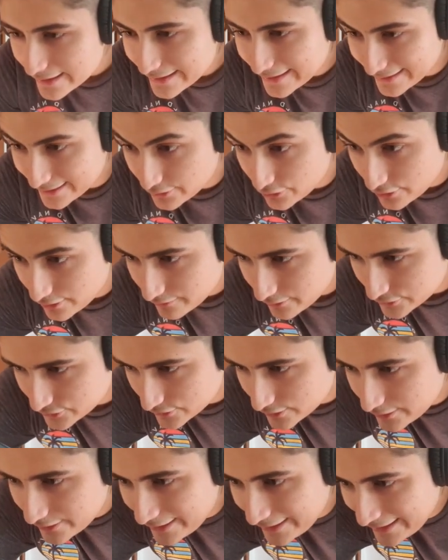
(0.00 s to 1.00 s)
te estoy
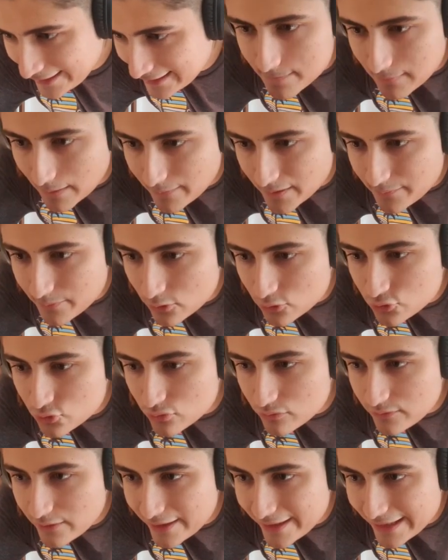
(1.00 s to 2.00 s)
nervioso. ¿eh? Vamos a ir por un
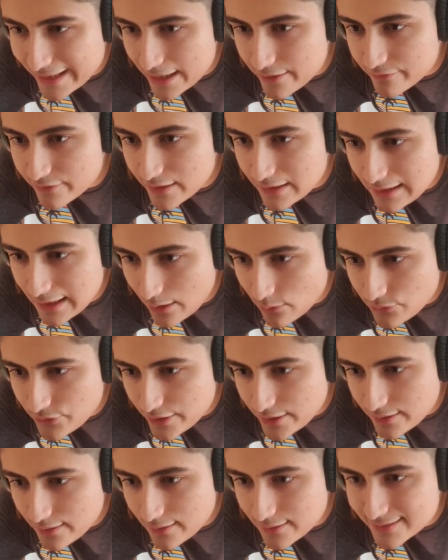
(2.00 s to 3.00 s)
celular en Knife
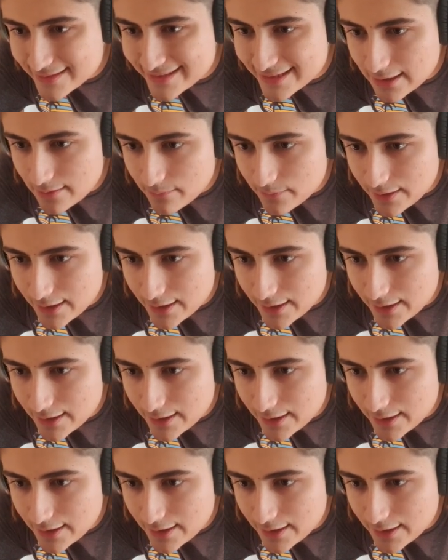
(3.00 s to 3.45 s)
Slaughter, sin